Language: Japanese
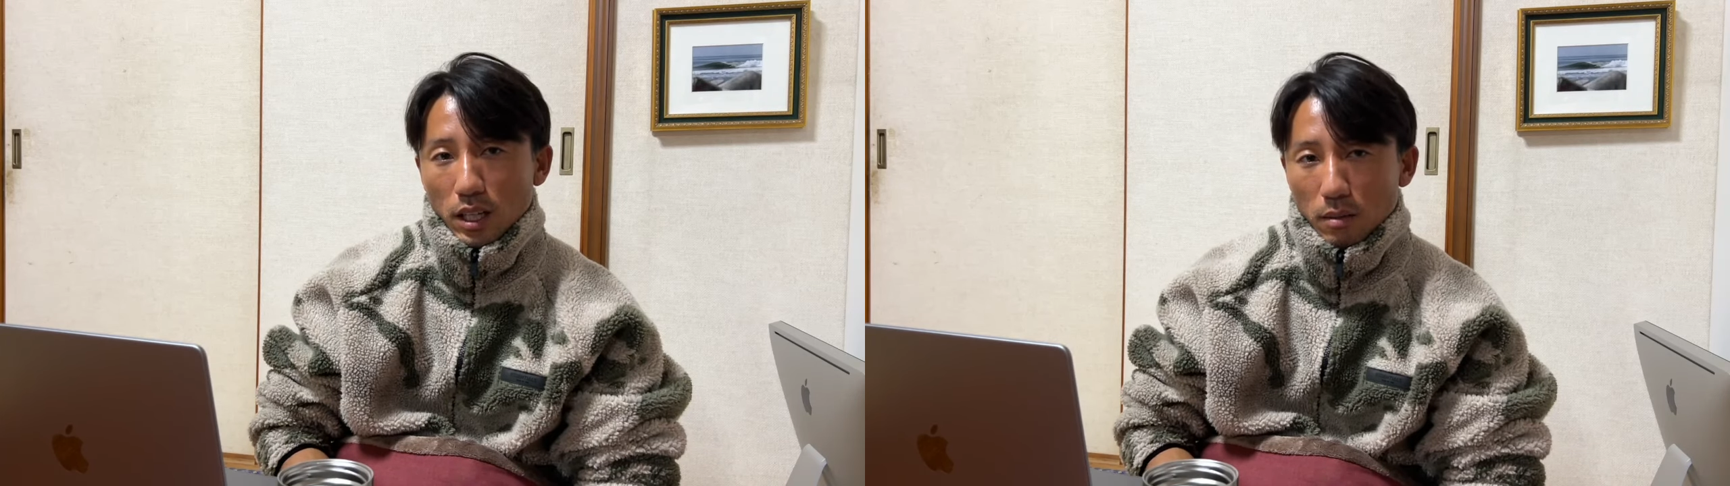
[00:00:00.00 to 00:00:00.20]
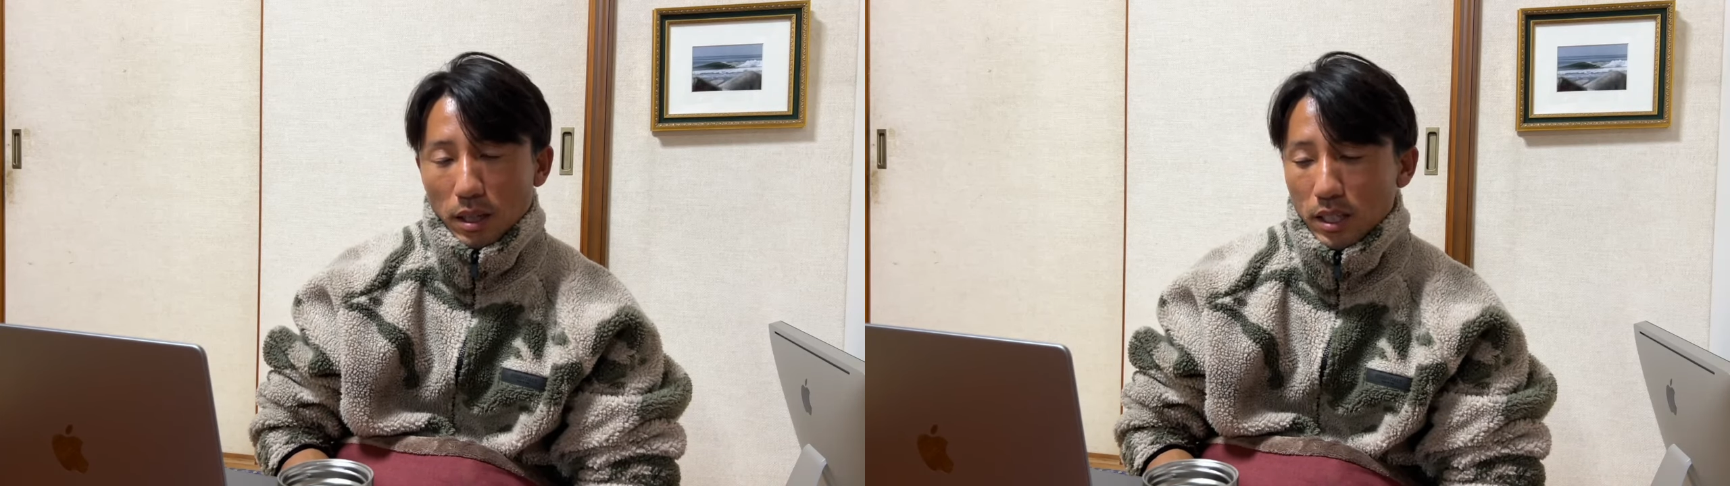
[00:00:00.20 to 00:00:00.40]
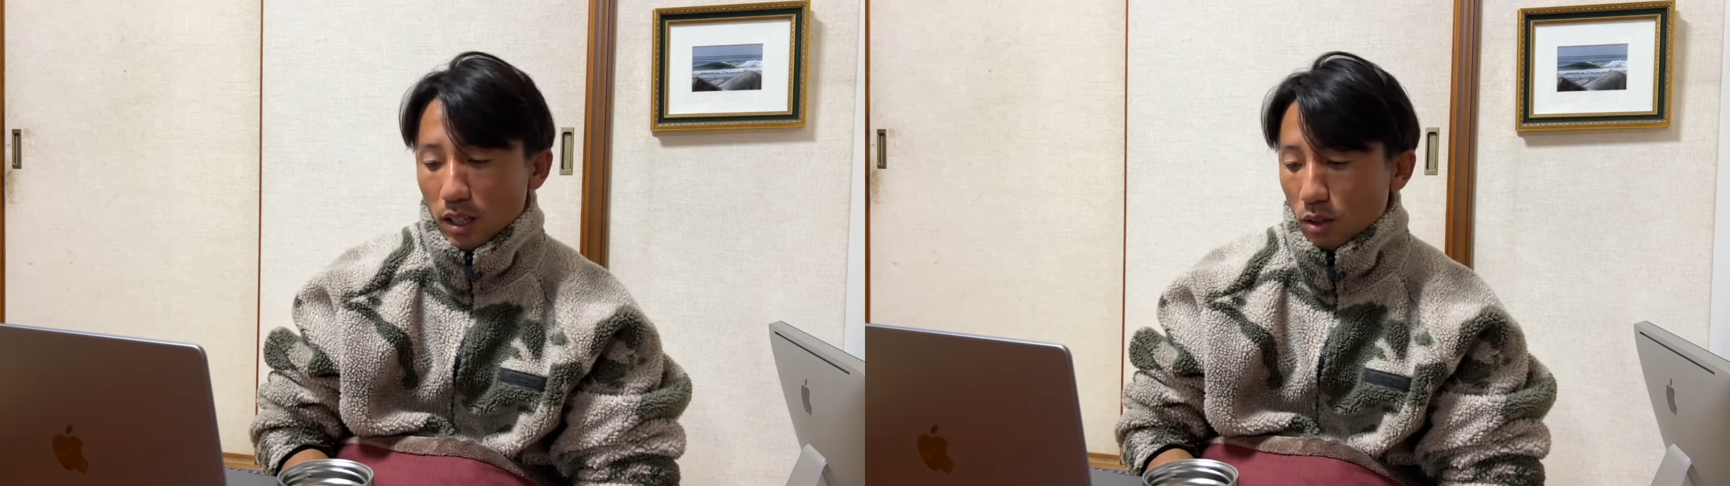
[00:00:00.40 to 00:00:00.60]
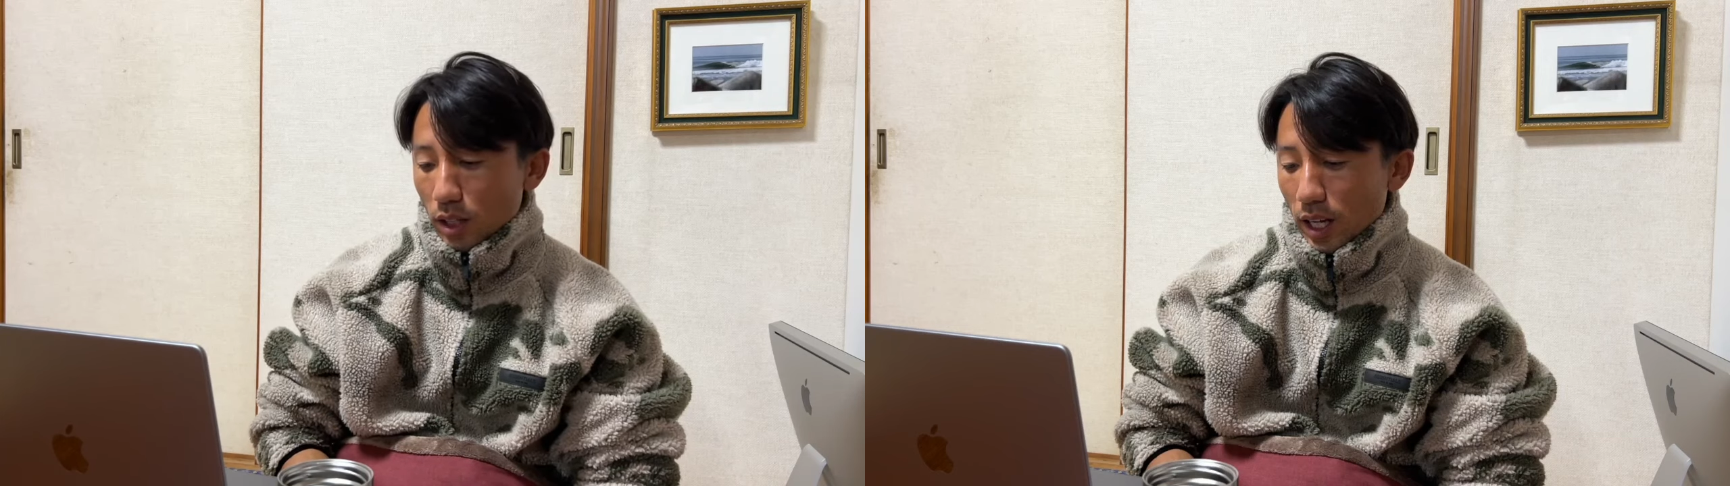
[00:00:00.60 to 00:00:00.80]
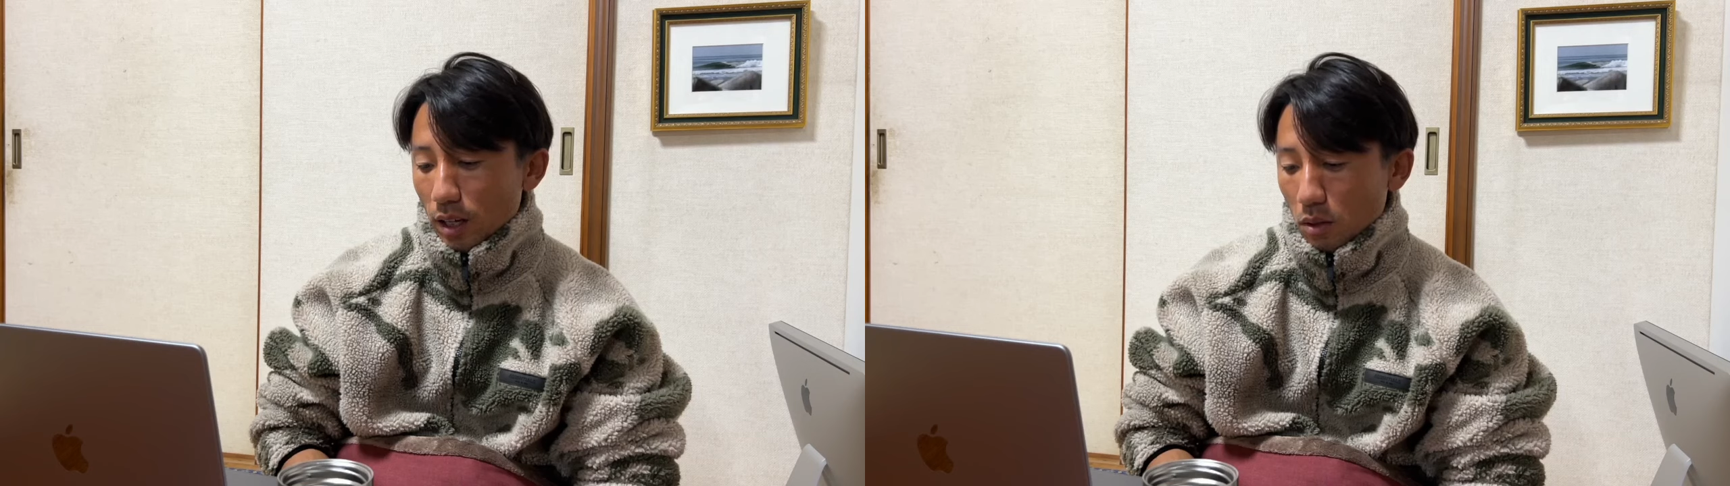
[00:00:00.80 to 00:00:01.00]
まあ結構
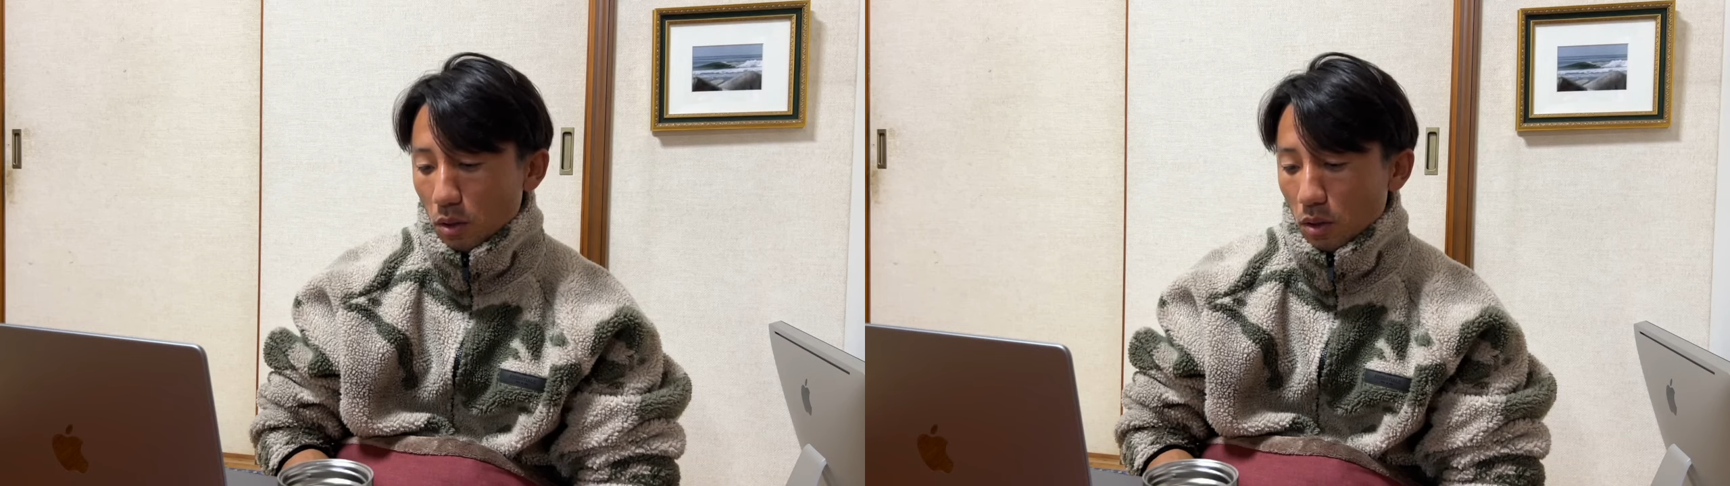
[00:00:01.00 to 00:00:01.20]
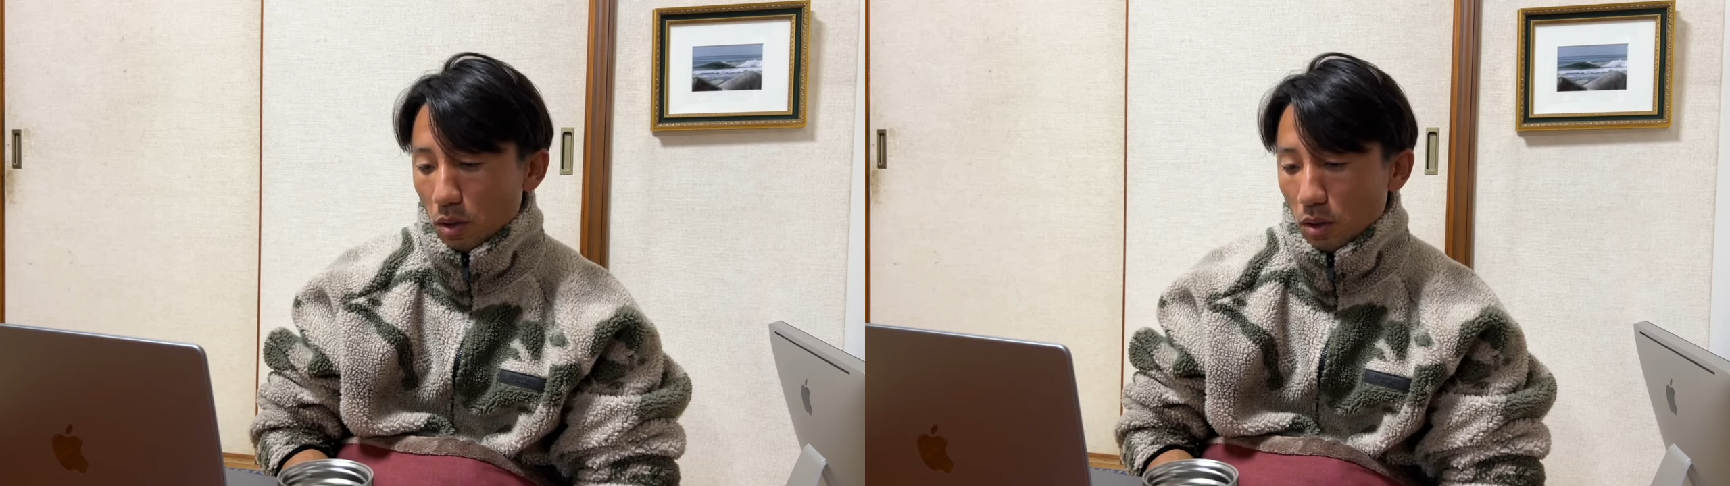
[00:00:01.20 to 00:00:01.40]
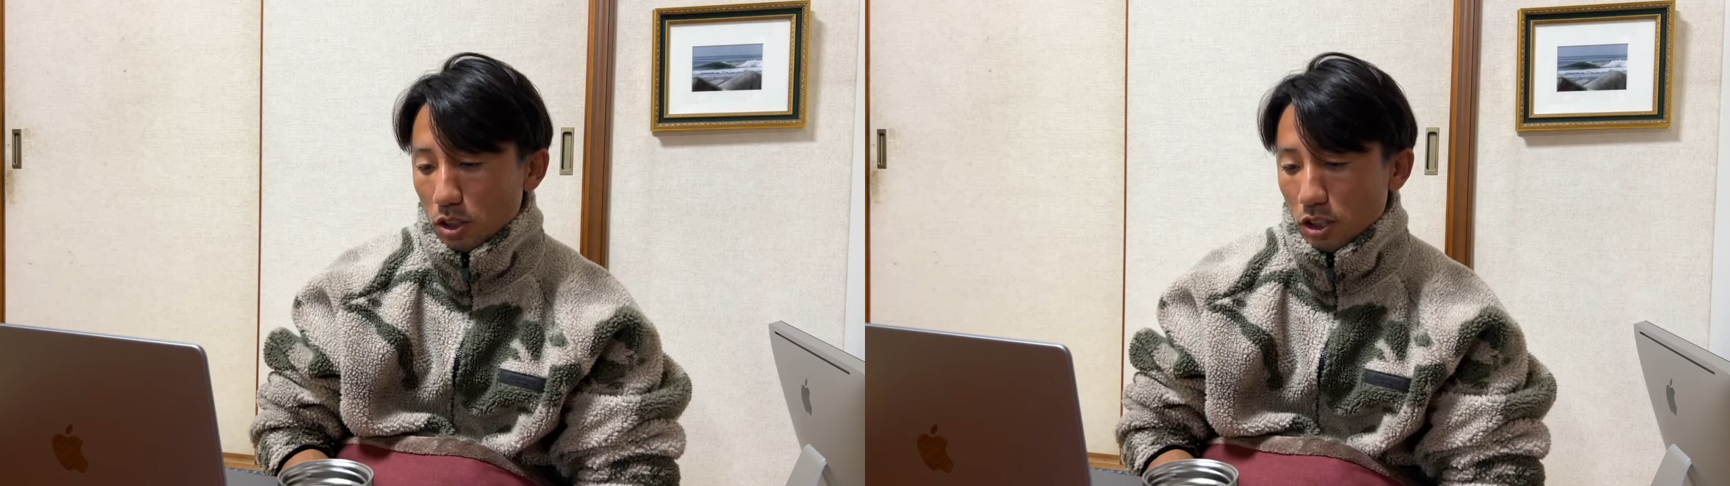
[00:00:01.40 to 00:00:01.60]
ね、こう、